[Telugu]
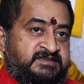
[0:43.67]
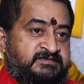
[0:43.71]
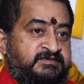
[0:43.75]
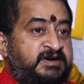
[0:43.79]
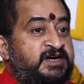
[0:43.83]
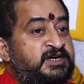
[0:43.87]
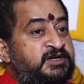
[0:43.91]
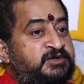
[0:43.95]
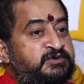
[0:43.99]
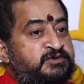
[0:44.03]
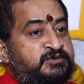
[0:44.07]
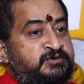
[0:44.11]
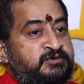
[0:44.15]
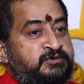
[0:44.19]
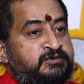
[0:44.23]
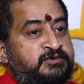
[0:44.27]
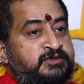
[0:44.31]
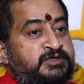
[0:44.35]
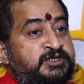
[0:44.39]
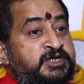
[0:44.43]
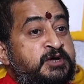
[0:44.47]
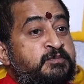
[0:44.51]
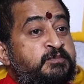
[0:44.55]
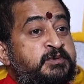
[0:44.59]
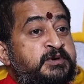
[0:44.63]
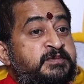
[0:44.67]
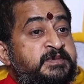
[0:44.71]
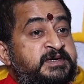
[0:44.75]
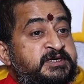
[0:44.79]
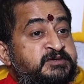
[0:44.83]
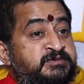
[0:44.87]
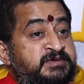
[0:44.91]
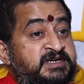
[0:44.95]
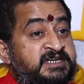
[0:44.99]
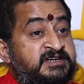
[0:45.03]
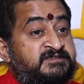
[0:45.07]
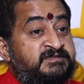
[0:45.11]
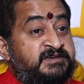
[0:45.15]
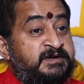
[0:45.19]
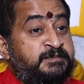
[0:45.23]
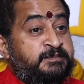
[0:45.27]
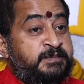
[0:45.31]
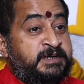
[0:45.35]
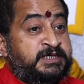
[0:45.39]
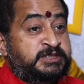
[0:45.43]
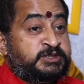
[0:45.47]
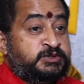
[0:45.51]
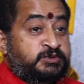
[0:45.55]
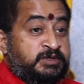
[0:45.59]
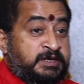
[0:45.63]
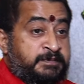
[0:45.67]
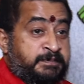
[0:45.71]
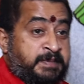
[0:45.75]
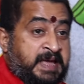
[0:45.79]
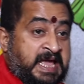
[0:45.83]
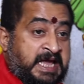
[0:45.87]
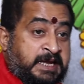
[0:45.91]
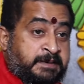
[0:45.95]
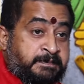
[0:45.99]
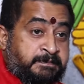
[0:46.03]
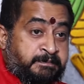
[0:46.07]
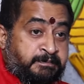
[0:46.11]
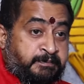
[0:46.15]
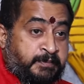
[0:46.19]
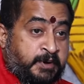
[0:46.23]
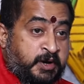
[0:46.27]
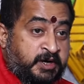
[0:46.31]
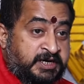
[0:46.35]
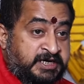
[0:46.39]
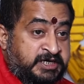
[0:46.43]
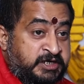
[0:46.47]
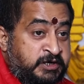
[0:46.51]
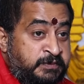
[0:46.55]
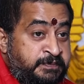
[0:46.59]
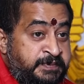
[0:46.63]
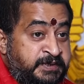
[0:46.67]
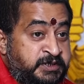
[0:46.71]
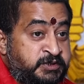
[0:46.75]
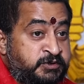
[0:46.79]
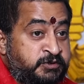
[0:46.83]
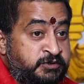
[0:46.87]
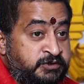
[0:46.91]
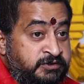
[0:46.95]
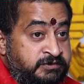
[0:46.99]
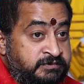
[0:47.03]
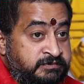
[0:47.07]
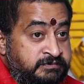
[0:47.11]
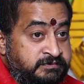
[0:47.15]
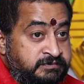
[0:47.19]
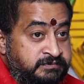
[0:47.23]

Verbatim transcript: వాళ్ళు డబ్బులు పెట్టుకునేటువంటి పర్సు కూడా బ్యాక్ పాకెట్లో పెట్టుకోరు